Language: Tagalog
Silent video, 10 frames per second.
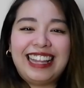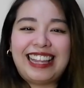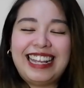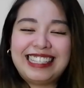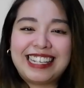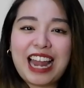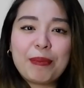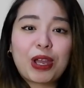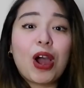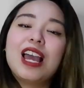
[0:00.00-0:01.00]
yata yung
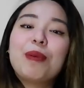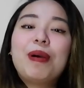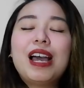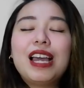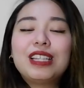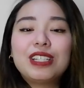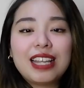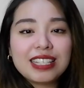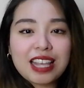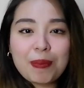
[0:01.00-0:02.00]
sinabi ko. But
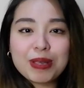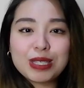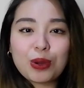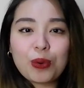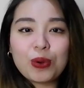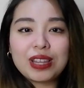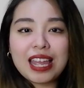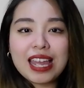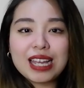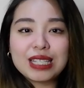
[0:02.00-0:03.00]
today's episode
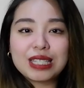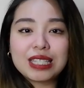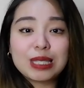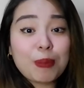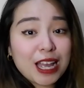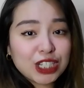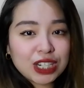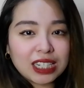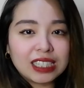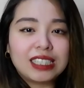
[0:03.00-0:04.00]
is
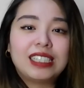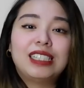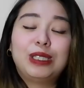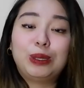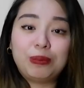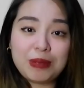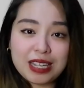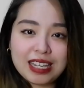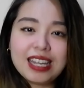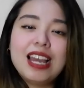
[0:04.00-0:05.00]
special to
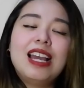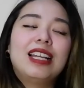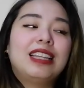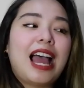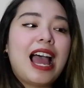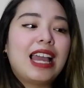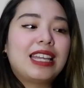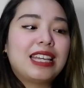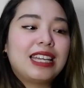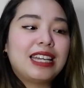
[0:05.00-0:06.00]
me
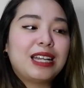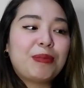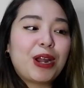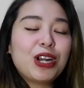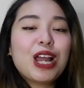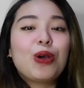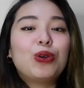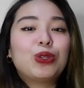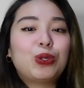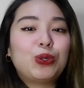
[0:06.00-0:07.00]
dahil meron
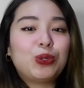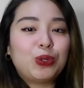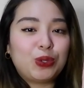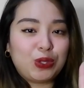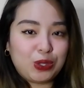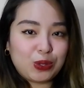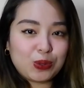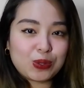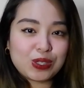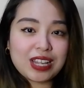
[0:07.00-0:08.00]
akong two good
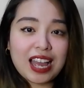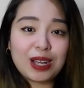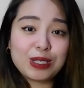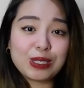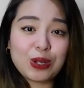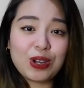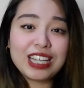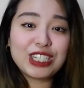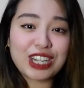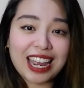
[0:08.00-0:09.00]
news na gustong
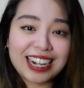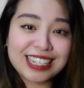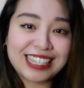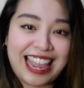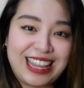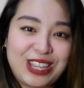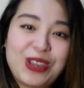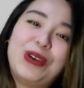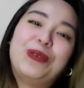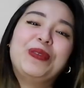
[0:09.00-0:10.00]
i-share sa
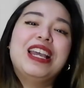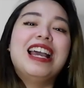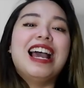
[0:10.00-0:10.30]
inyo.